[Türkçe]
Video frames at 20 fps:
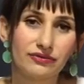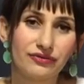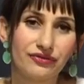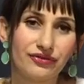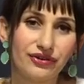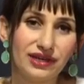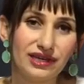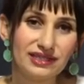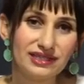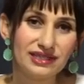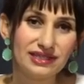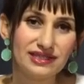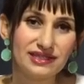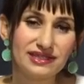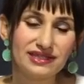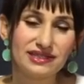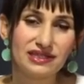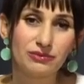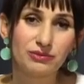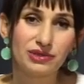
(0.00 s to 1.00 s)
FS
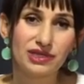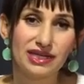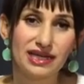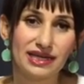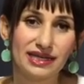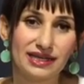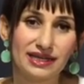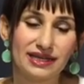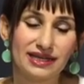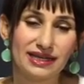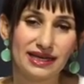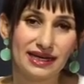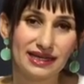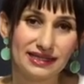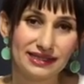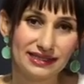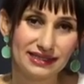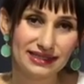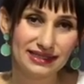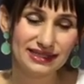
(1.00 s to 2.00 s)
sistemine
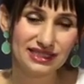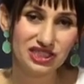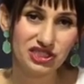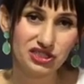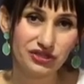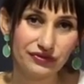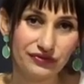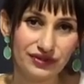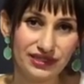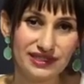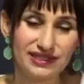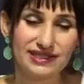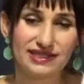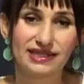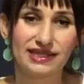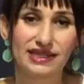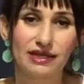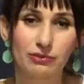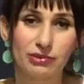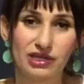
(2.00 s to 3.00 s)
kendi
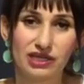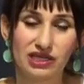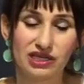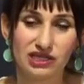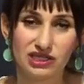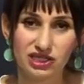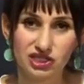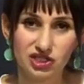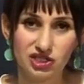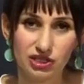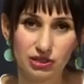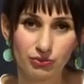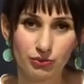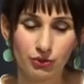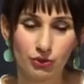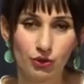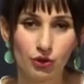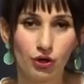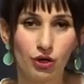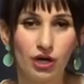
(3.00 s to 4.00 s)
şifresiyle bir giriş
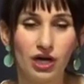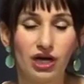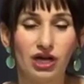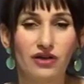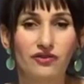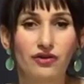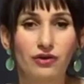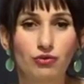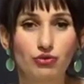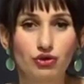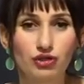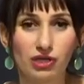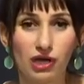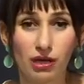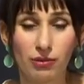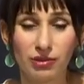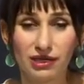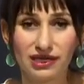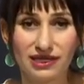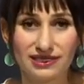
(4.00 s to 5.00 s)
yapıyor ve
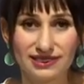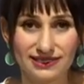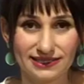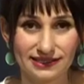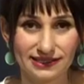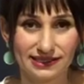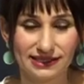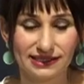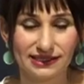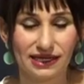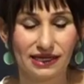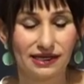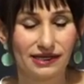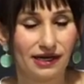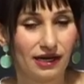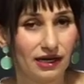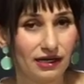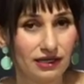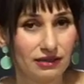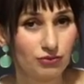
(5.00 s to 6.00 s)
müsabakasını
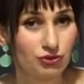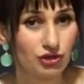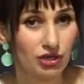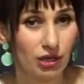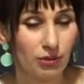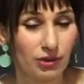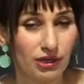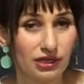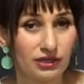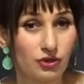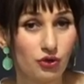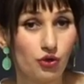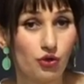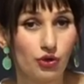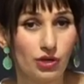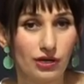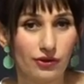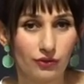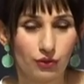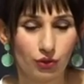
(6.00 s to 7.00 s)
yani hangi müsabakada
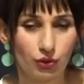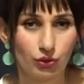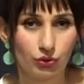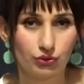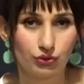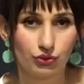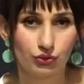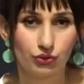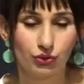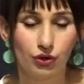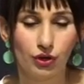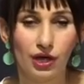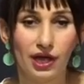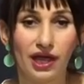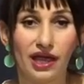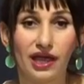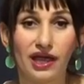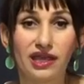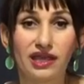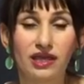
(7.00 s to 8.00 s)
görevli olduğunu,
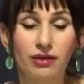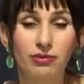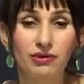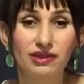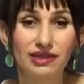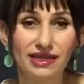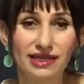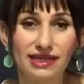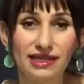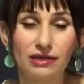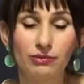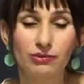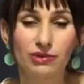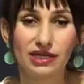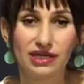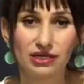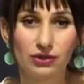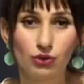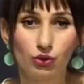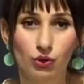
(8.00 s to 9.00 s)
ekibinde
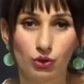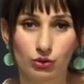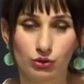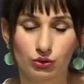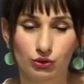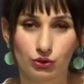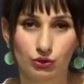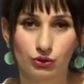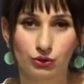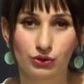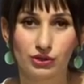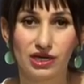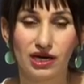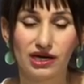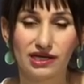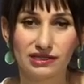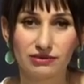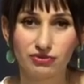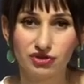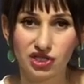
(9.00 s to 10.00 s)
kimlerin olduğunu,
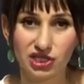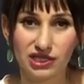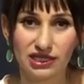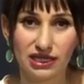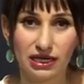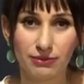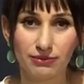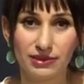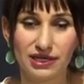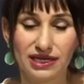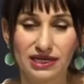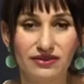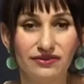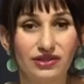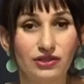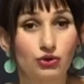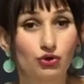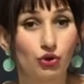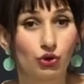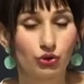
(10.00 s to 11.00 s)
yardımcı hakemlerini
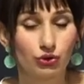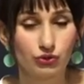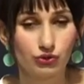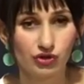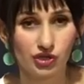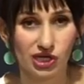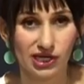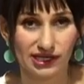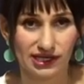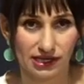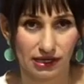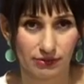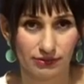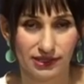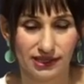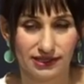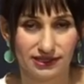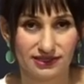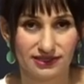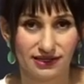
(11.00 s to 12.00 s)
ve dördüncü
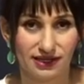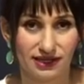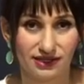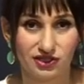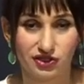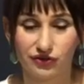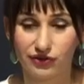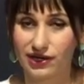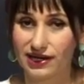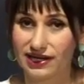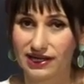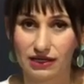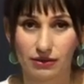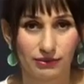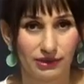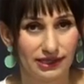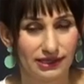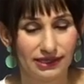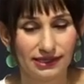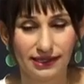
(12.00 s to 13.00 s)
hakemlerini sadece var
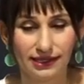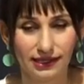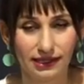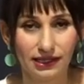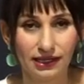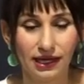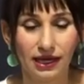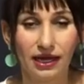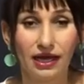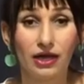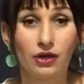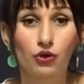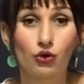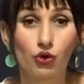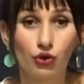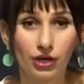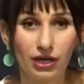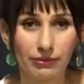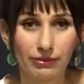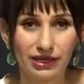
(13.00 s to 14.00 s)
hakemlerini değil
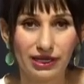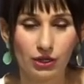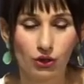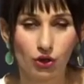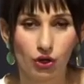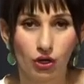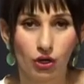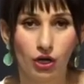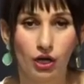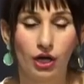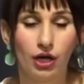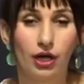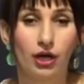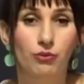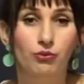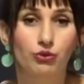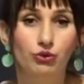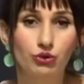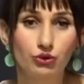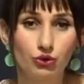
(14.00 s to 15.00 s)
görebiliyor.
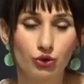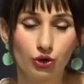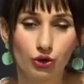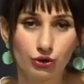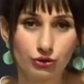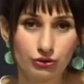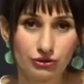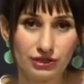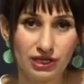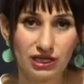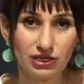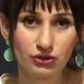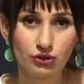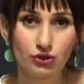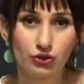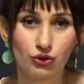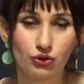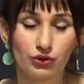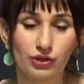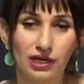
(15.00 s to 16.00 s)
Bunu gördükten
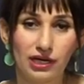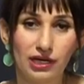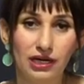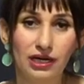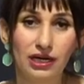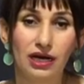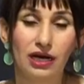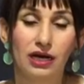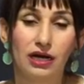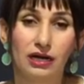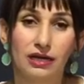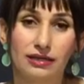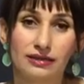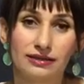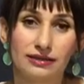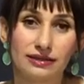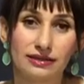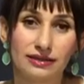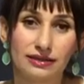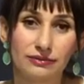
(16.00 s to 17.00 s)
sonra
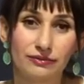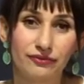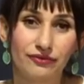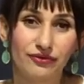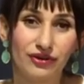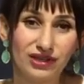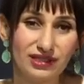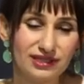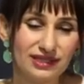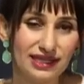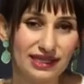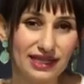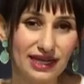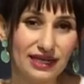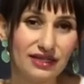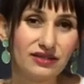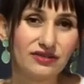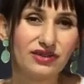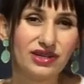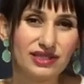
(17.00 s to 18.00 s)
e,
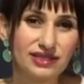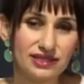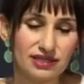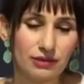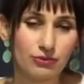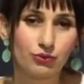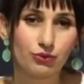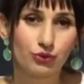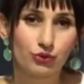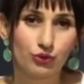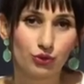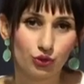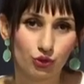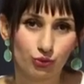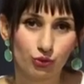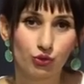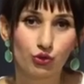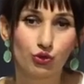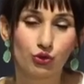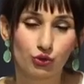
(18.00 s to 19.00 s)
genelde WhatsApp
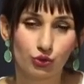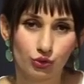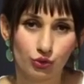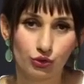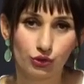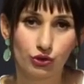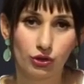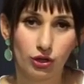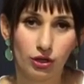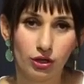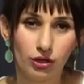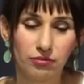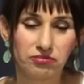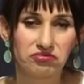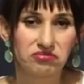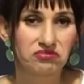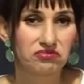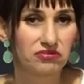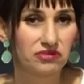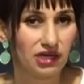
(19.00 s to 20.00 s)
grubu kuruluyor.
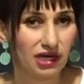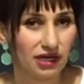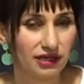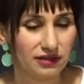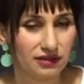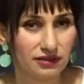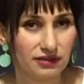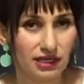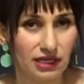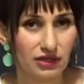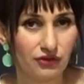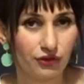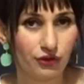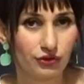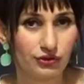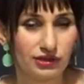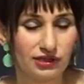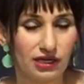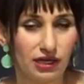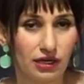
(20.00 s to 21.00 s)
Yani
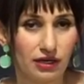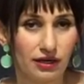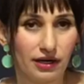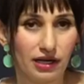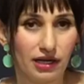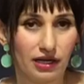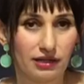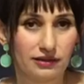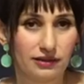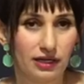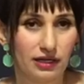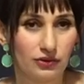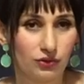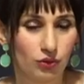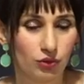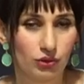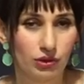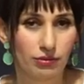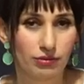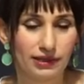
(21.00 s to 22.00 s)
telefonla da arayanlar
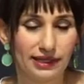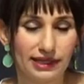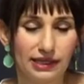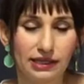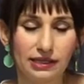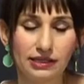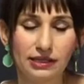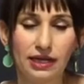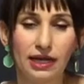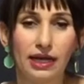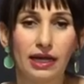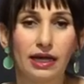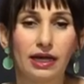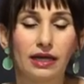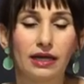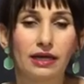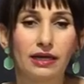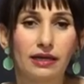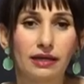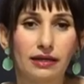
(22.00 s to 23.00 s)
olabilir.
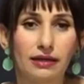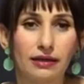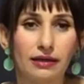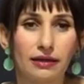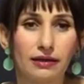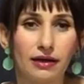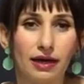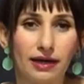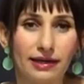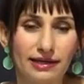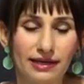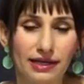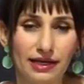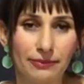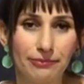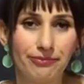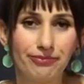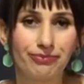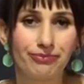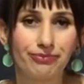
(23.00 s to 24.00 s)
E,
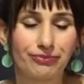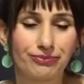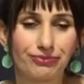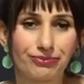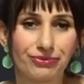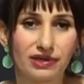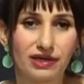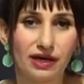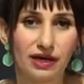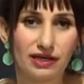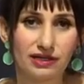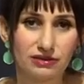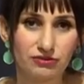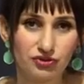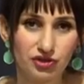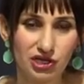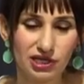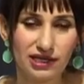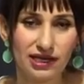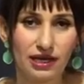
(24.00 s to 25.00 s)
hakem
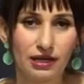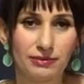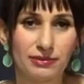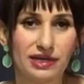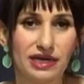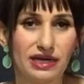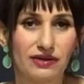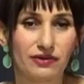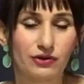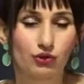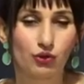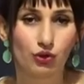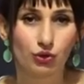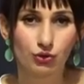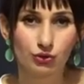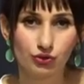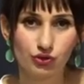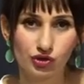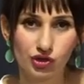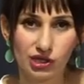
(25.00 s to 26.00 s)
yardımcı hakemlere ve
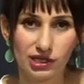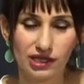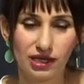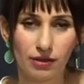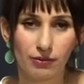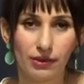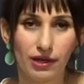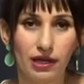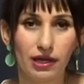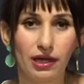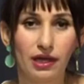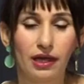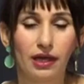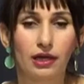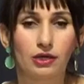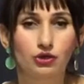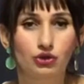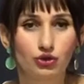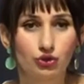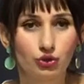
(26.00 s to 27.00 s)
dördüncü hakeme
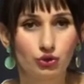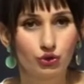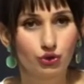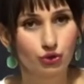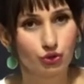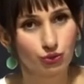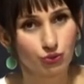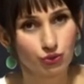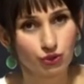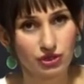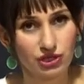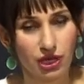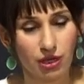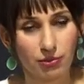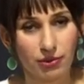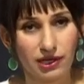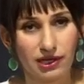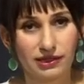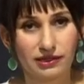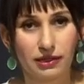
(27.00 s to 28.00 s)
şu şu
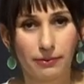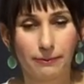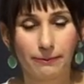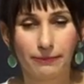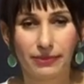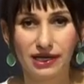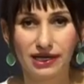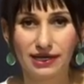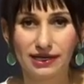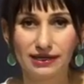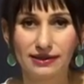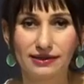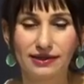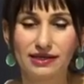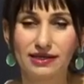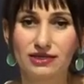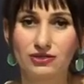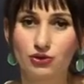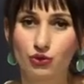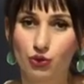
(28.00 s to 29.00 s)
müsabakada
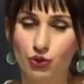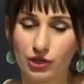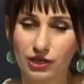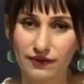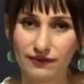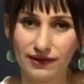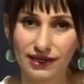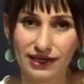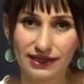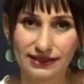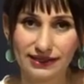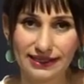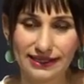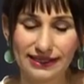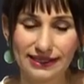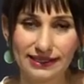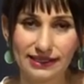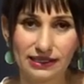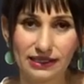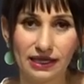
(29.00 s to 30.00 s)
birlikteyiz,
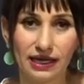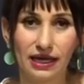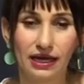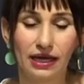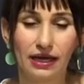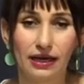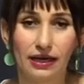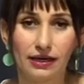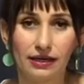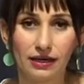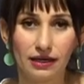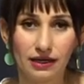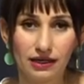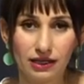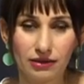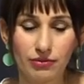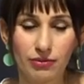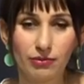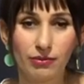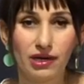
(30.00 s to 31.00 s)
görevlendirildik,
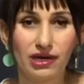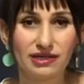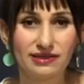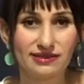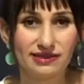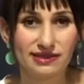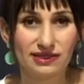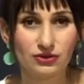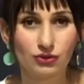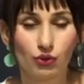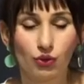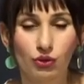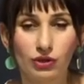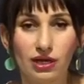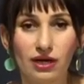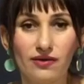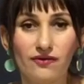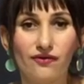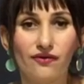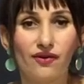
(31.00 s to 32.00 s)
herhangi bir mazereti
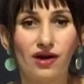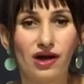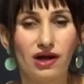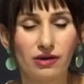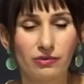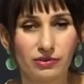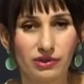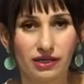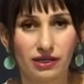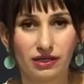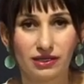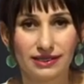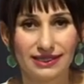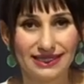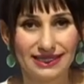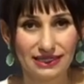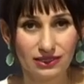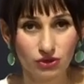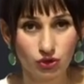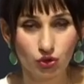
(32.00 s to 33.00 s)
olan var mı
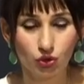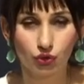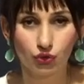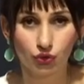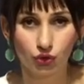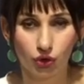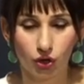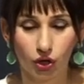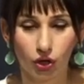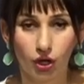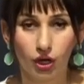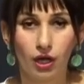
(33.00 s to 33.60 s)
diye soruyor.